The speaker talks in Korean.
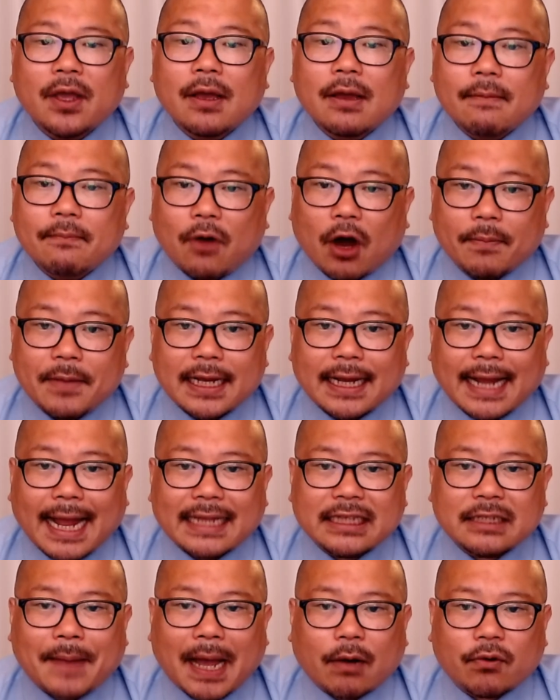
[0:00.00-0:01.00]
법인카드
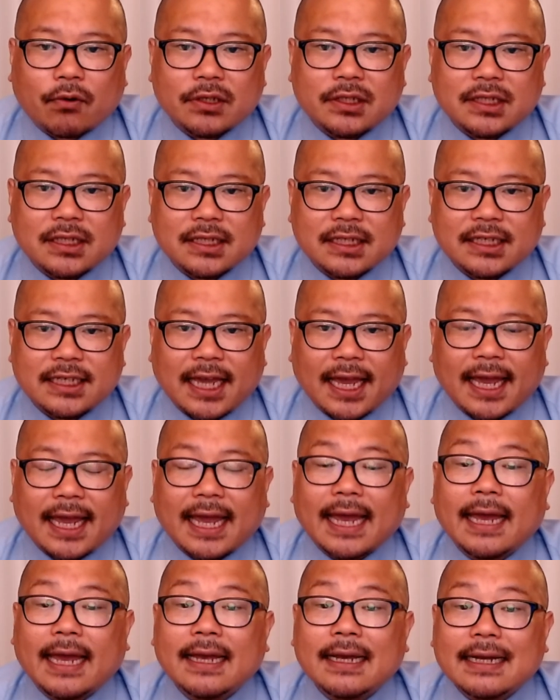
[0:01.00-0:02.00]
바꿔치기에
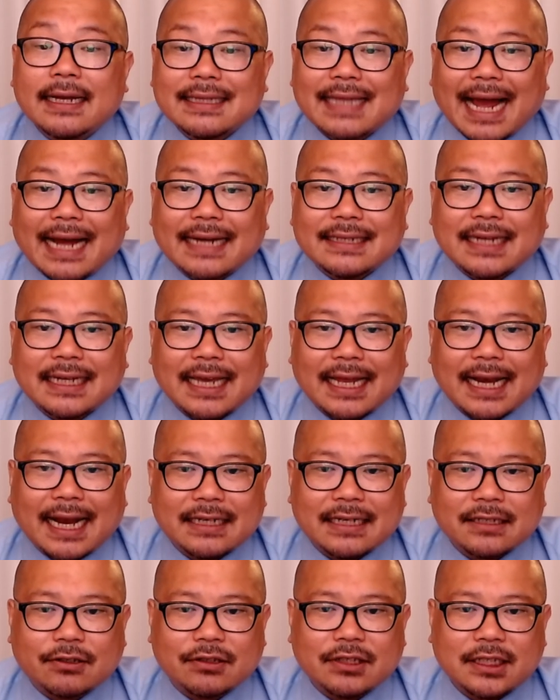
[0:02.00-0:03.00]
당사자라는
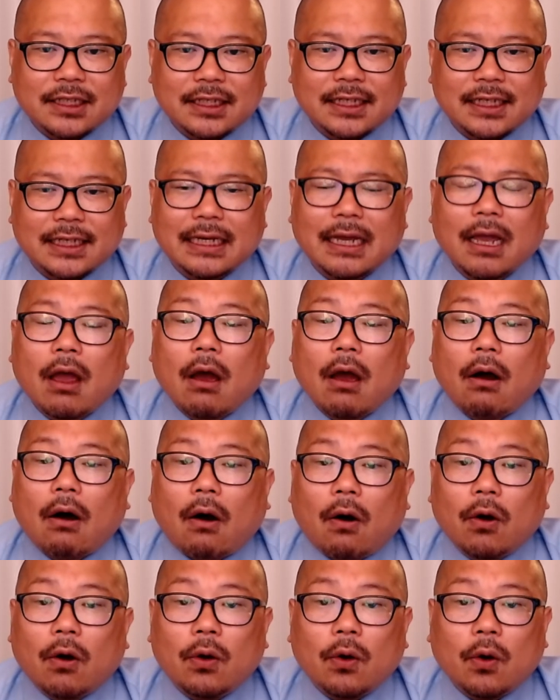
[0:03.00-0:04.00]
것이
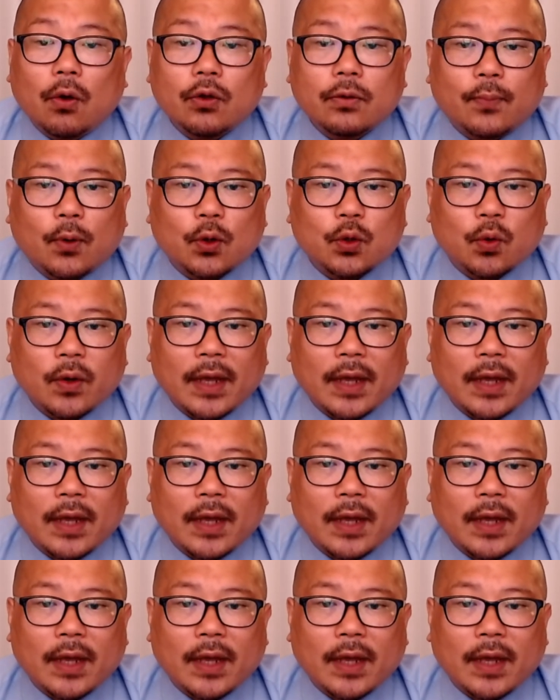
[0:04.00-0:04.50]
언론 보도의